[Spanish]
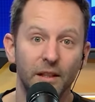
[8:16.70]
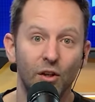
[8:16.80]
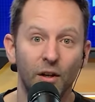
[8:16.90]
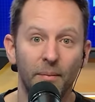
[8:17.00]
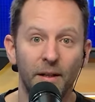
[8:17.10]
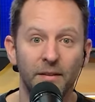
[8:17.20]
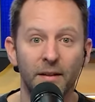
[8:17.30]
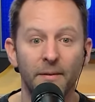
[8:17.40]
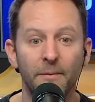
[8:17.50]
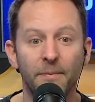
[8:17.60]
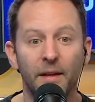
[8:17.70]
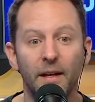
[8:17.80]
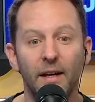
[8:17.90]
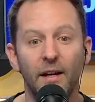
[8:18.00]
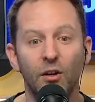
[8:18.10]
Y lo que pasa
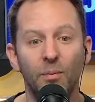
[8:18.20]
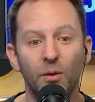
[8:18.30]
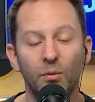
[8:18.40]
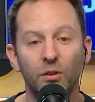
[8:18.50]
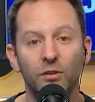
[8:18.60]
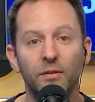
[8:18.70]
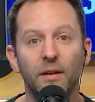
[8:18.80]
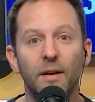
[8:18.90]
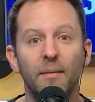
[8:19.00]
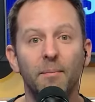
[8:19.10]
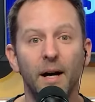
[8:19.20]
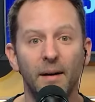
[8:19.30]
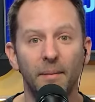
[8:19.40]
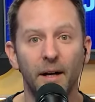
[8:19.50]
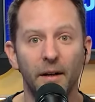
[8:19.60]
es que los productos
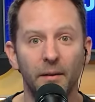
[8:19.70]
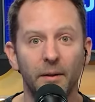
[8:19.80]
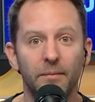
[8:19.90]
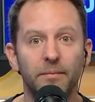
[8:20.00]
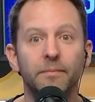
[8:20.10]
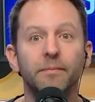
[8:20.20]
bajan para arriba